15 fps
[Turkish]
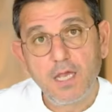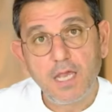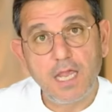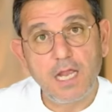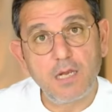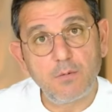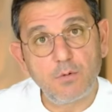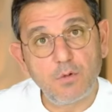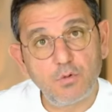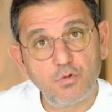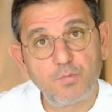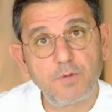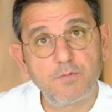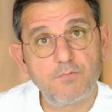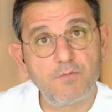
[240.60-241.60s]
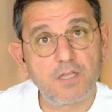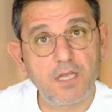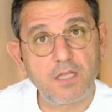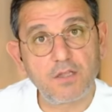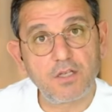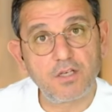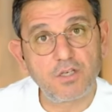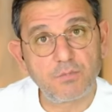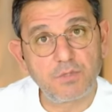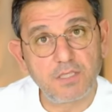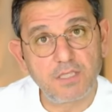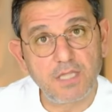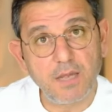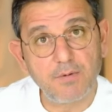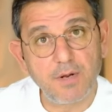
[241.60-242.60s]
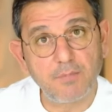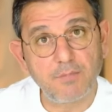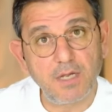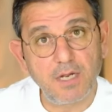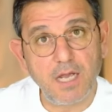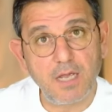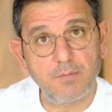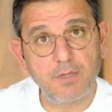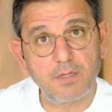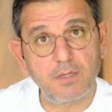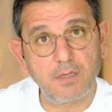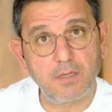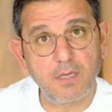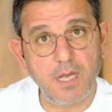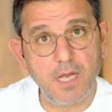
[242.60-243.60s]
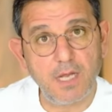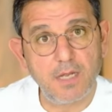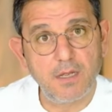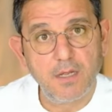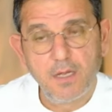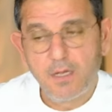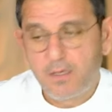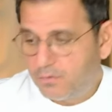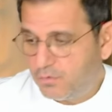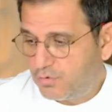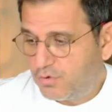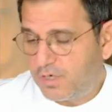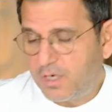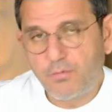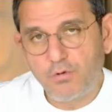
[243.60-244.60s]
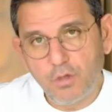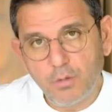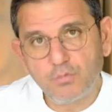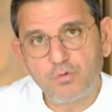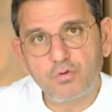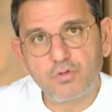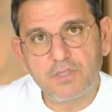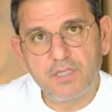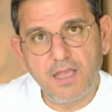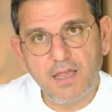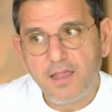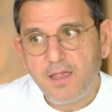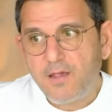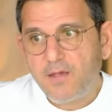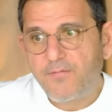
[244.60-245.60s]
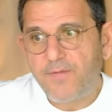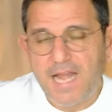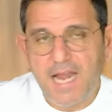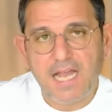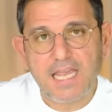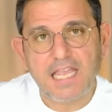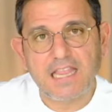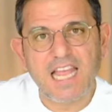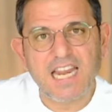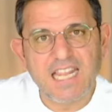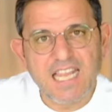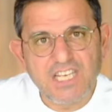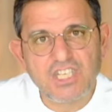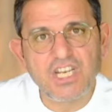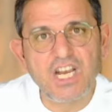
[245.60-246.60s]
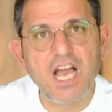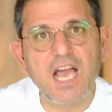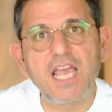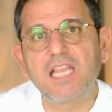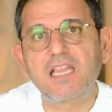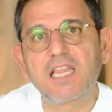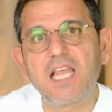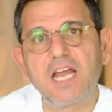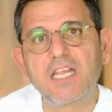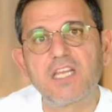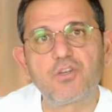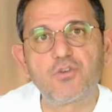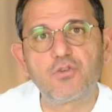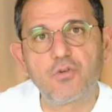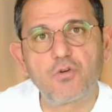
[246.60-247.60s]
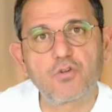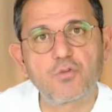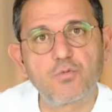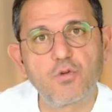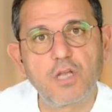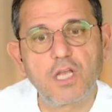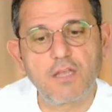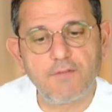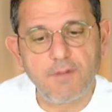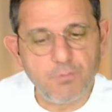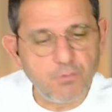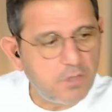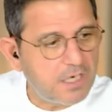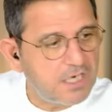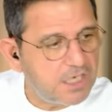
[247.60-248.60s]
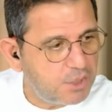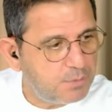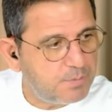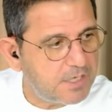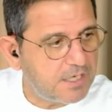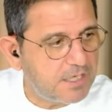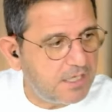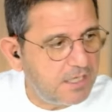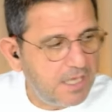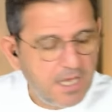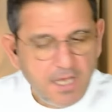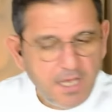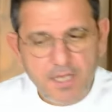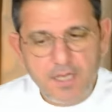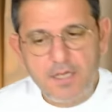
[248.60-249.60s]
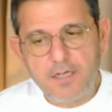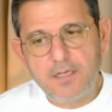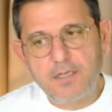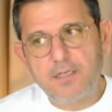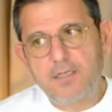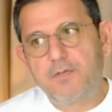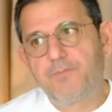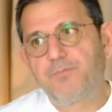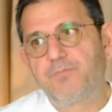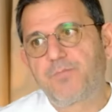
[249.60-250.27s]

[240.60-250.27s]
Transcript: 53 bin vatandaşımızı depremde kaybettik. Yani Düşünebiliyor musunuz? Ne felaketler, ne cinayetler yaşıyoruz bu ülkede ve bunların hiçbirinin e,